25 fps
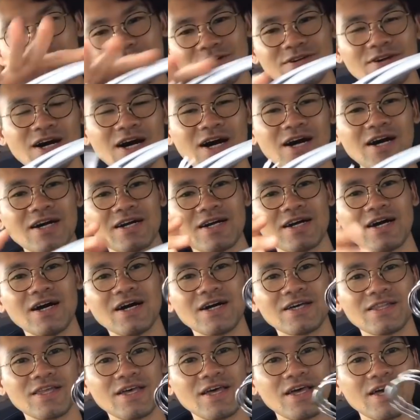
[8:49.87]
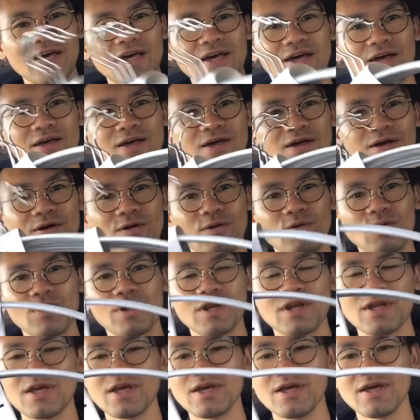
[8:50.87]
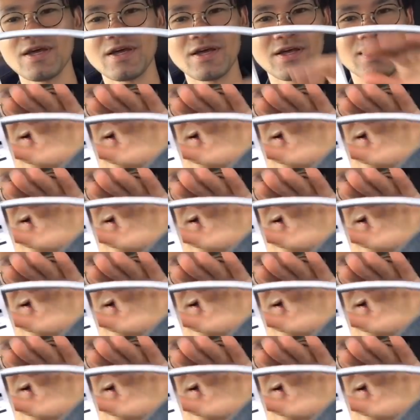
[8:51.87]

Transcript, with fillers: ているハンガーでこれね